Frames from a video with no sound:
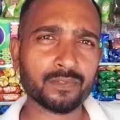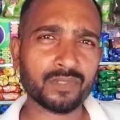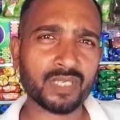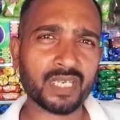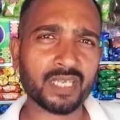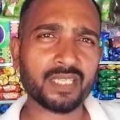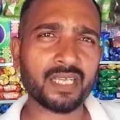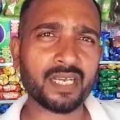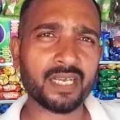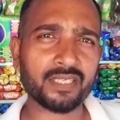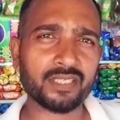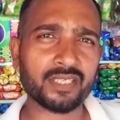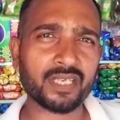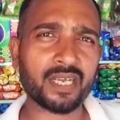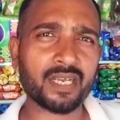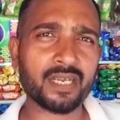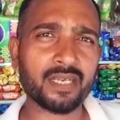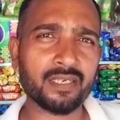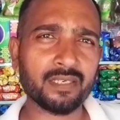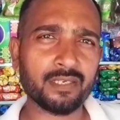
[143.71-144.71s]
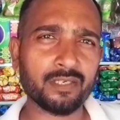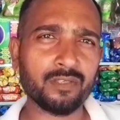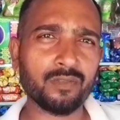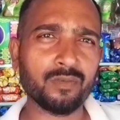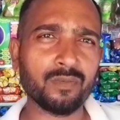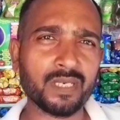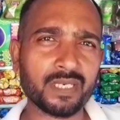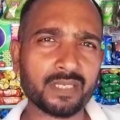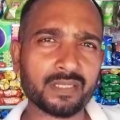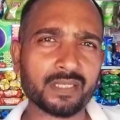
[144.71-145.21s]
ज़्यादा अच्छा है
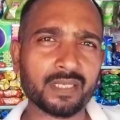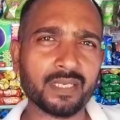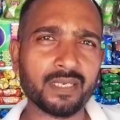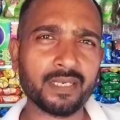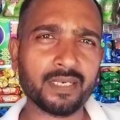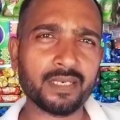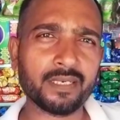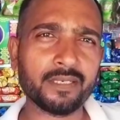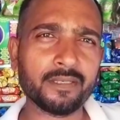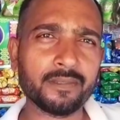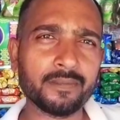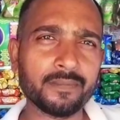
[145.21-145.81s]
नौजवान संघ है